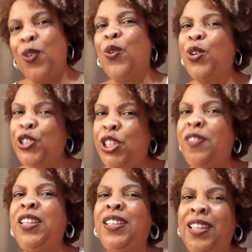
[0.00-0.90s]
hoje
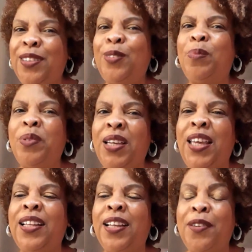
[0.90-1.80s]
eu entendo o
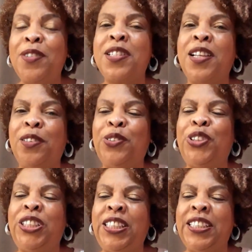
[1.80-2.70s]
porquê da
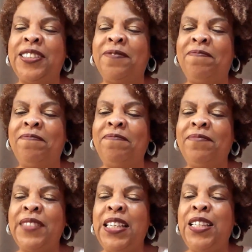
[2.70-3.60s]
nostalgia.
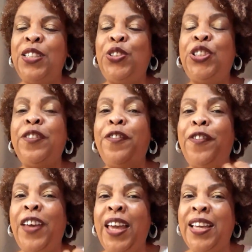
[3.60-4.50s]

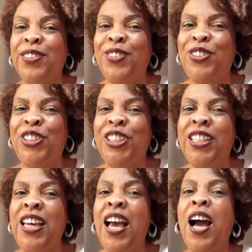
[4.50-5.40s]

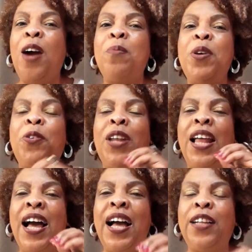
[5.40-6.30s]
Estiveste ao meu
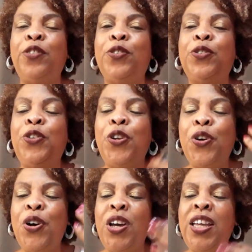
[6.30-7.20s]
lado
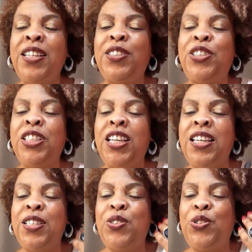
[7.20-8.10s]
noite
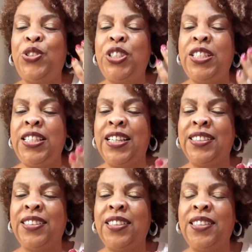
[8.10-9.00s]
e dia